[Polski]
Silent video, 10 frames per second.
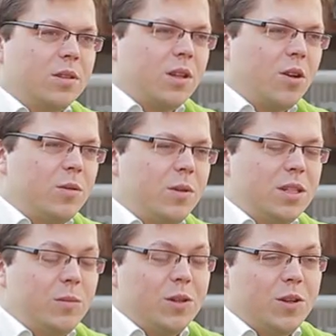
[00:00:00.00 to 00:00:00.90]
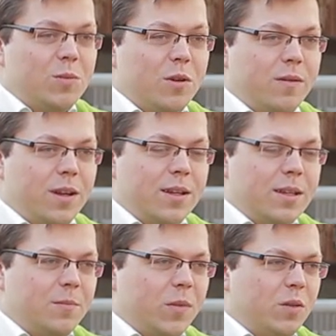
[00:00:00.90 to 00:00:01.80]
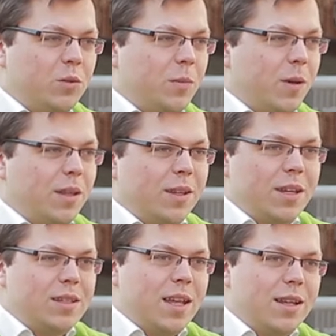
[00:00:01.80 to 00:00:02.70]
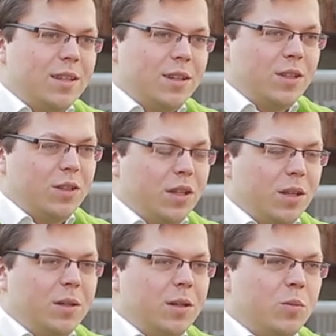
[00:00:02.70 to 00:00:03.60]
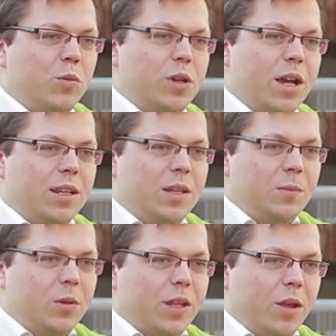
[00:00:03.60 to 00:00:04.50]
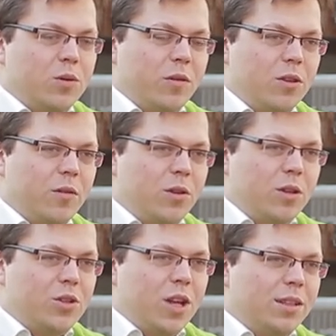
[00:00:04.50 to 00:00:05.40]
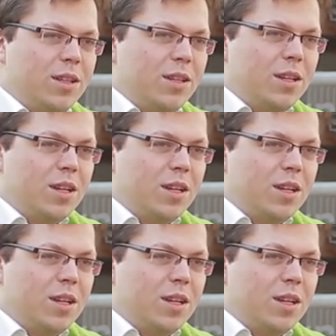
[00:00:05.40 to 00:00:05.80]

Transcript: Zachodzi między nimi rozmowa, na której pada takie zdanie, kiedy te murarki pytają swoje nowe koleżanki,